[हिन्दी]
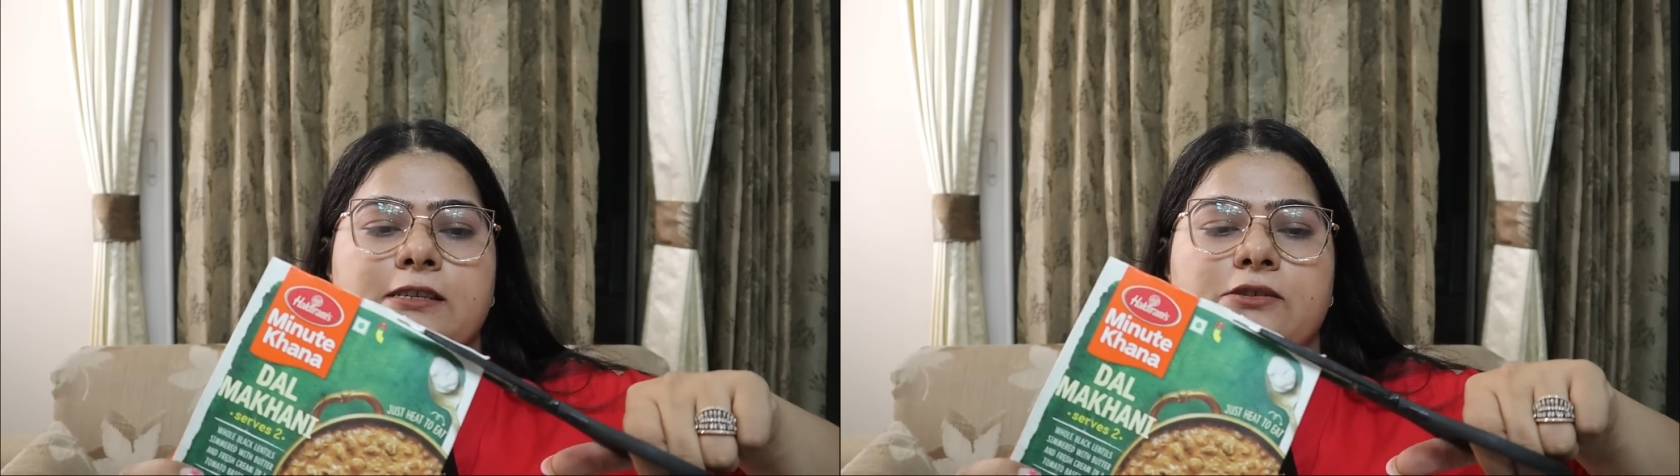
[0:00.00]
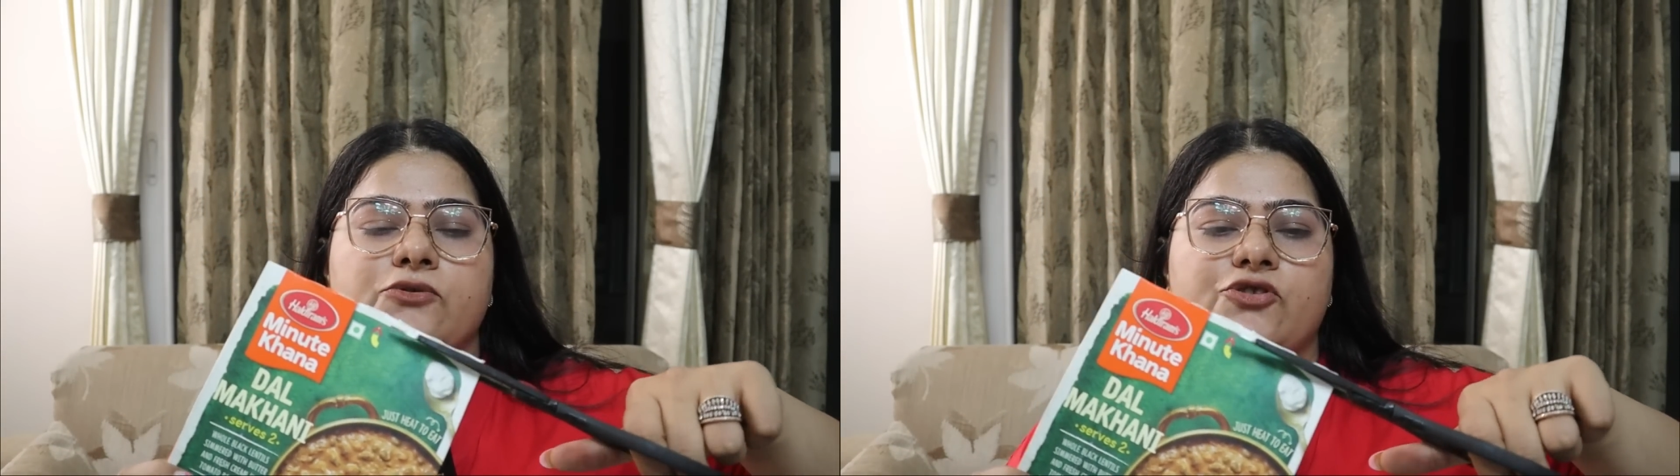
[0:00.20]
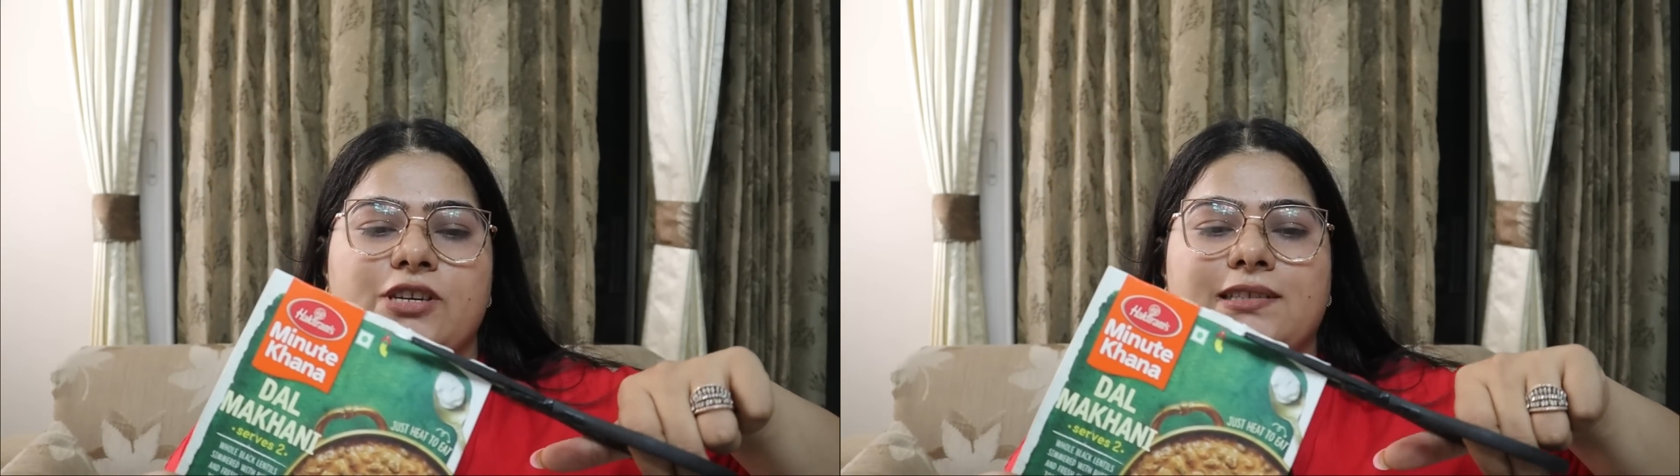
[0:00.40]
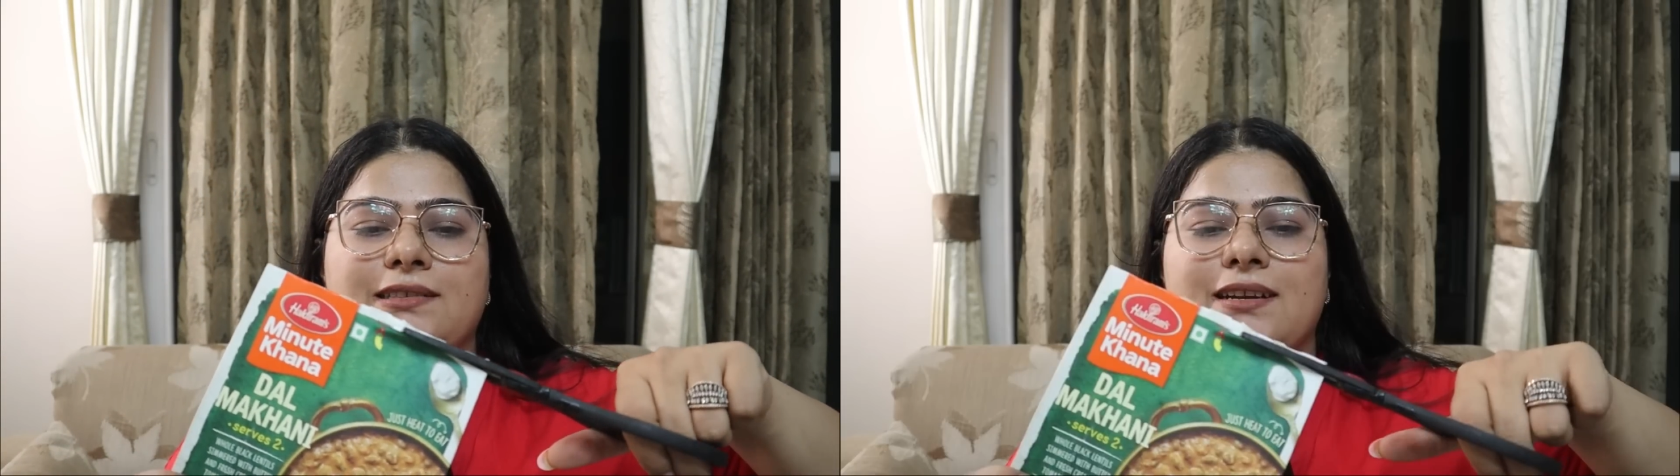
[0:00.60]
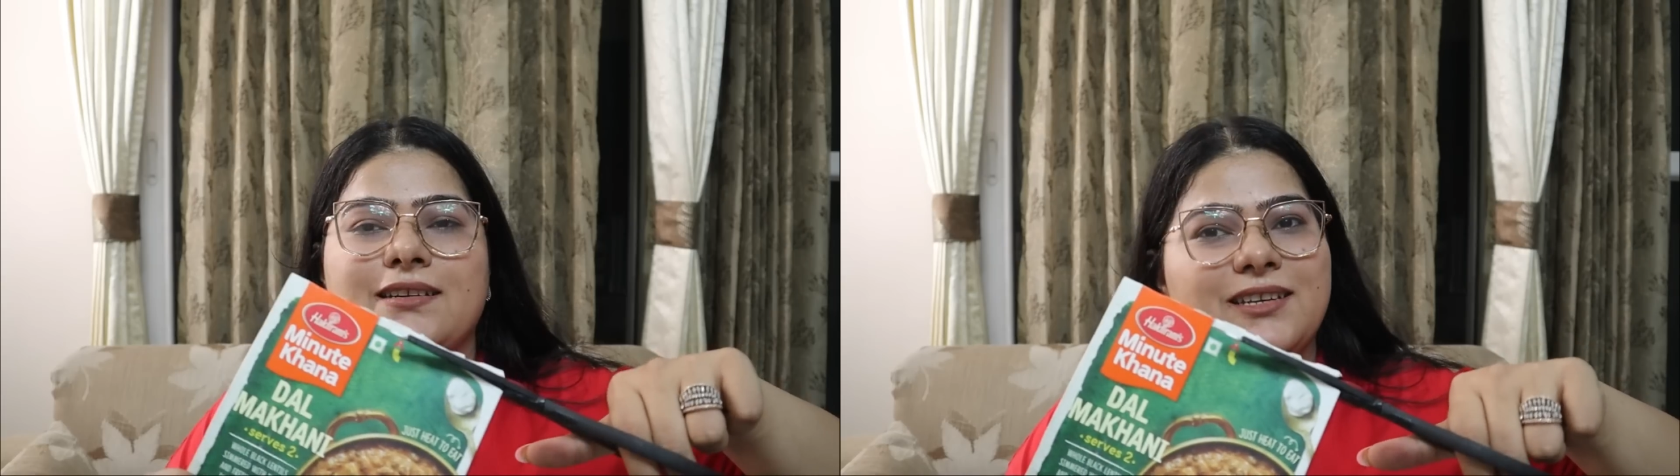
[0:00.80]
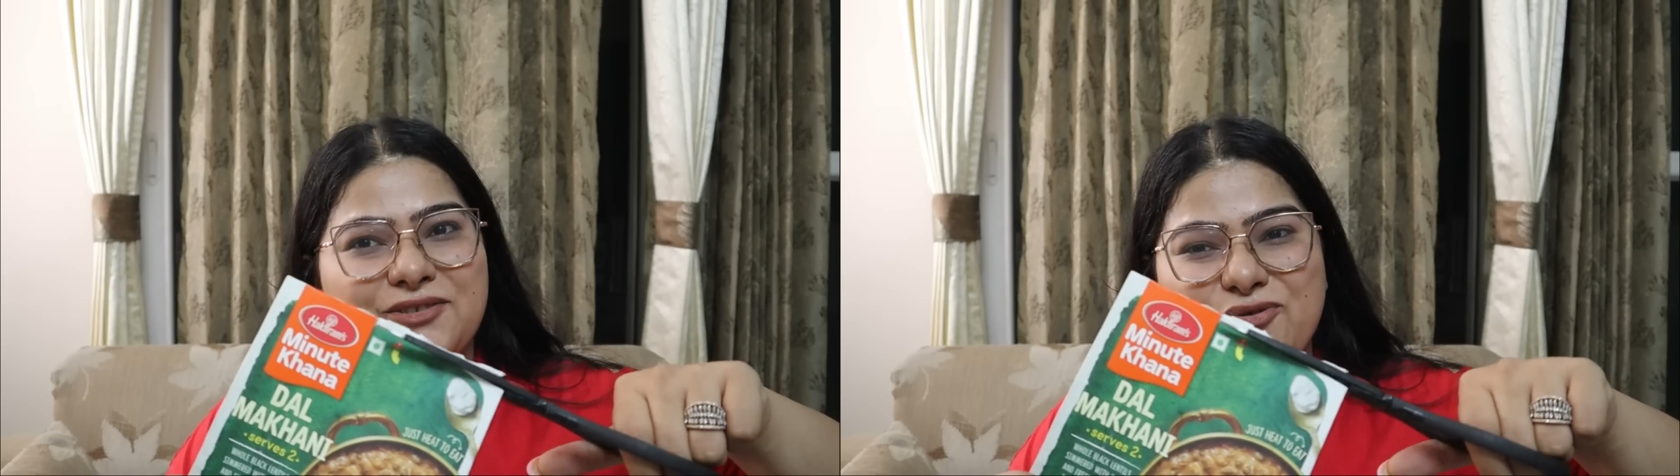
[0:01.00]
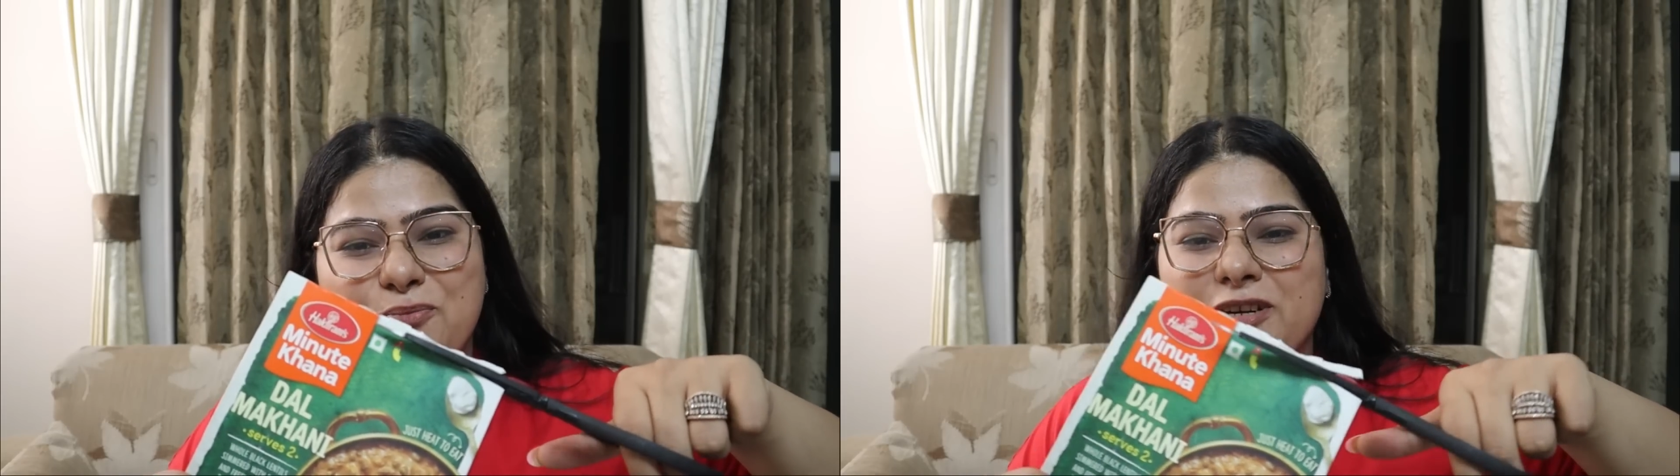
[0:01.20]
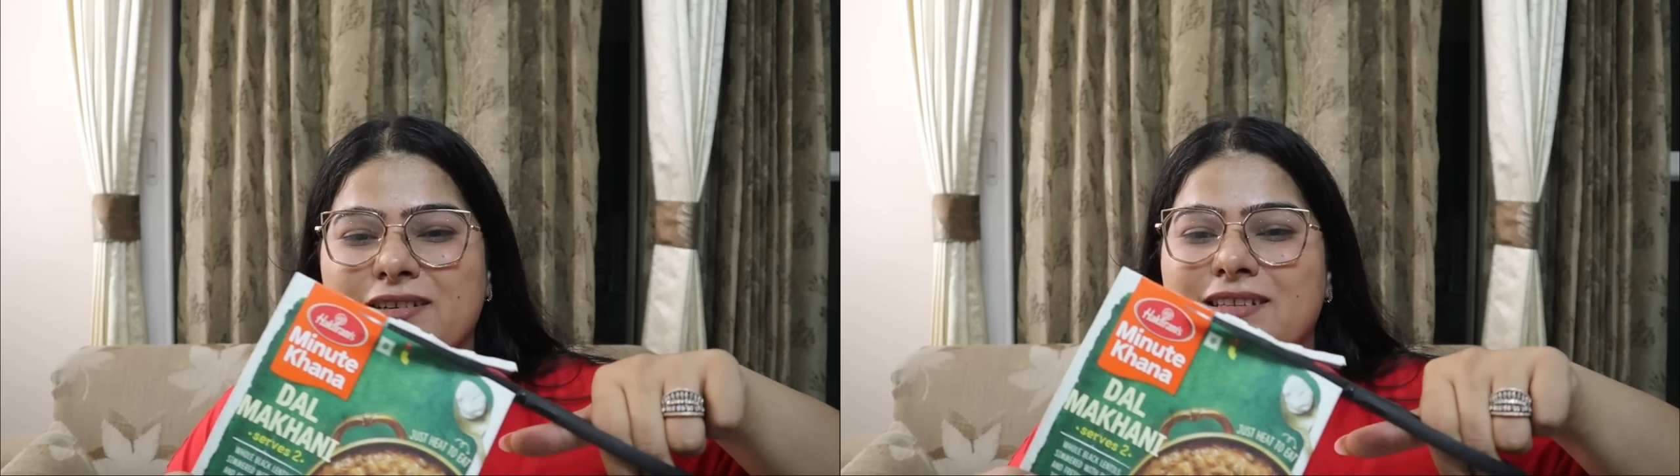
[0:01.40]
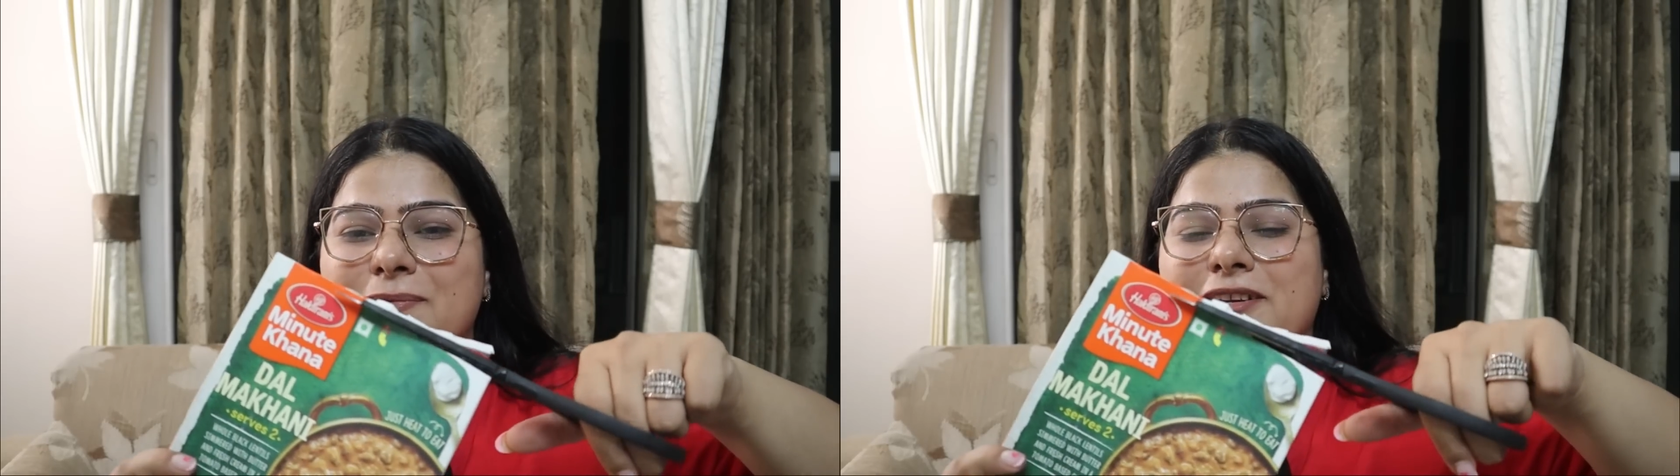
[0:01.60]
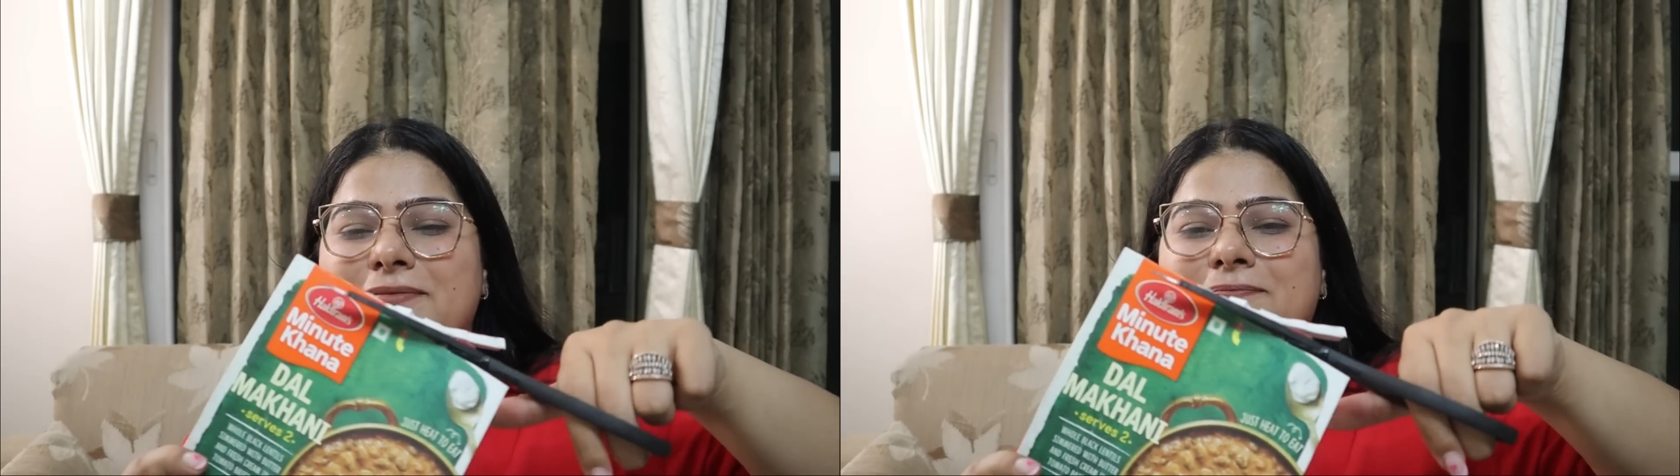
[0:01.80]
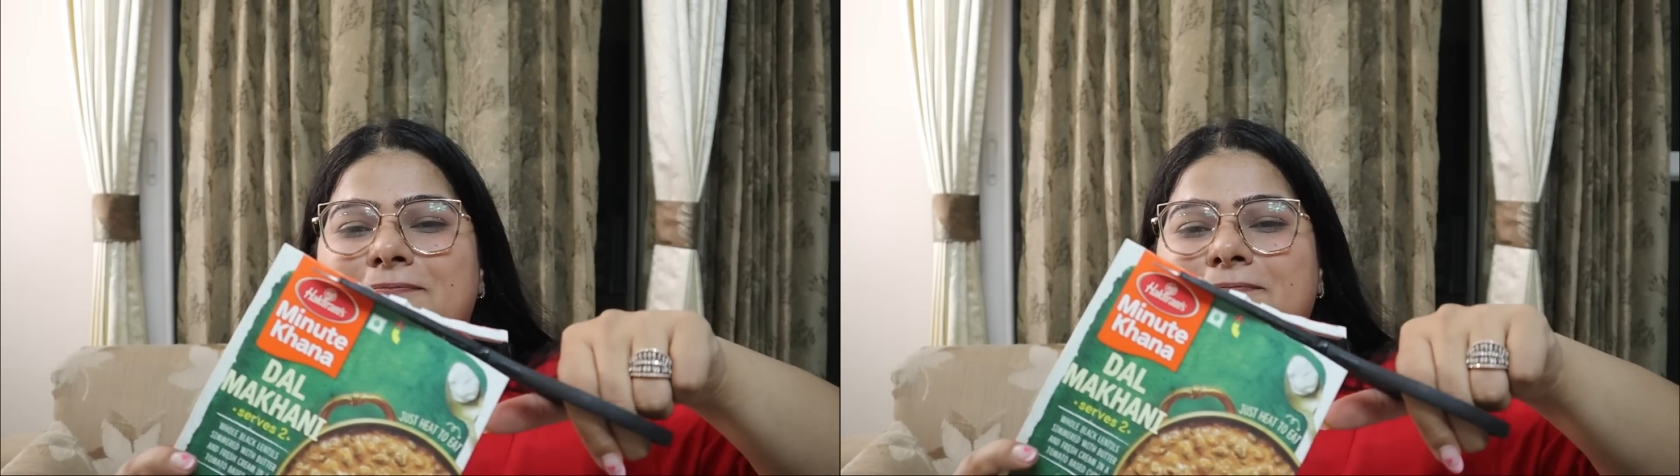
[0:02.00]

ये कुछ इस तरह की है इसको ओपन करते हैं पहले